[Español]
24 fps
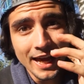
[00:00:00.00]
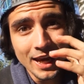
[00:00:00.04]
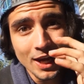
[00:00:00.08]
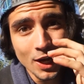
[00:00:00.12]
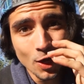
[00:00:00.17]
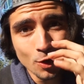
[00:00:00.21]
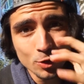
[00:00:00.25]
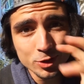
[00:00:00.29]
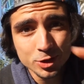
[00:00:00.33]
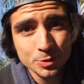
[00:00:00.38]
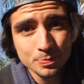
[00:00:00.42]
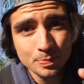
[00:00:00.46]

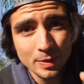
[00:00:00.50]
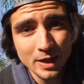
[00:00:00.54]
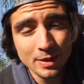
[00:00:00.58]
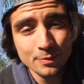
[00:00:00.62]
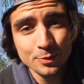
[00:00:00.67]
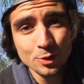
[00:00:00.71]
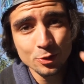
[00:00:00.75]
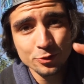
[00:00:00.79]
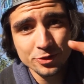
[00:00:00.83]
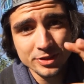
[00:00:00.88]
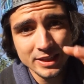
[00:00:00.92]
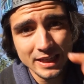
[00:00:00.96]
los
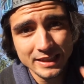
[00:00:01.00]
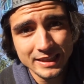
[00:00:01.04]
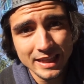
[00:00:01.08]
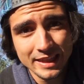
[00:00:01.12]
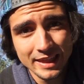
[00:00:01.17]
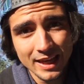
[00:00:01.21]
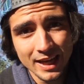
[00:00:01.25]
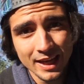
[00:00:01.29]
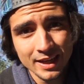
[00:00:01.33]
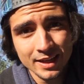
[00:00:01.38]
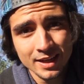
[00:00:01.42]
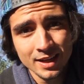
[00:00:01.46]
premios que te
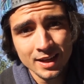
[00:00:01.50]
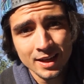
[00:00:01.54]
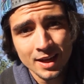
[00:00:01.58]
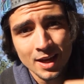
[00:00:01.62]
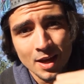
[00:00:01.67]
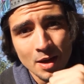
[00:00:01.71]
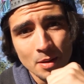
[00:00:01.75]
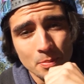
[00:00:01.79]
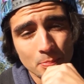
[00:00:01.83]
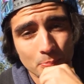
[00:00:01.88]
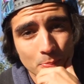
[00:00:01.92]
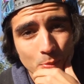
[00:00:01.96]
dan
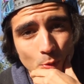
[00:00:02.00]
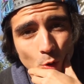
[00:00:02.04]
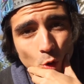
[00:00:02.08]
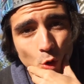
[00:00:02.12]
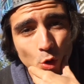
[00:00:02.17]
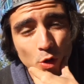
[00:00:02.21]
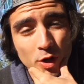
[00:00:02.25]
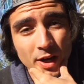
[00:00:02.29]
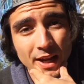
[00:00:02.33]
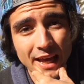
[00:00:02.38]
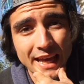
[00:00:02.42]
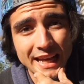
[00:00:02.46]

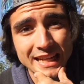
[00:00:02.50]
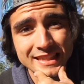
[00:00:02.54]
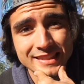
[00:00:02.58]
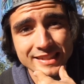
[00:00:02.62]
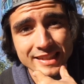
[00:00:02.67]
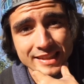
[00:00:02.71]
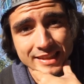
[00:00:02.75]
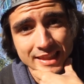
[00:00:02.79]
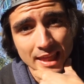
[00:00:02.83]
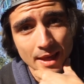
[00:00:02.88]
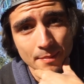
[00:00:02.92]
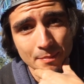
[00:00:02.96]
por el
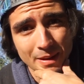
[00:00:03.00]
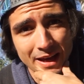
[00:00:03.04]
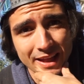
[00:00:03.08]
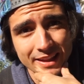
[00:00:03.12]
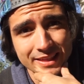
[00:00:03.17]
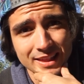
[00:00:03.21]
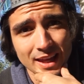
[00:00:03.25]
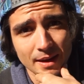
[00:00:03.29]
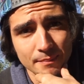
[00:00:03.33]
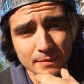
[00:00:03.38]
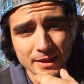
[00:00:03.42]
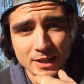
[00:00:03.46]
sistema
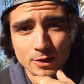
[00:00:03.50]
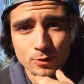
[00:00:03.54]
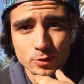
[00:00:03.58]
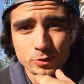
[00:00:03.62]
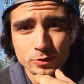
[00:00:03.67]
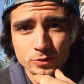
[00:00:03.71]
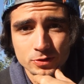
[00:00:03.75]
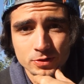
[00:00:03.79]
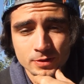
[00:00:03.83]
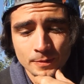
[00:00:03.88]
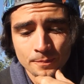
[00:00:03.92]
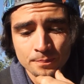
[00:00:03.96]
de amigos.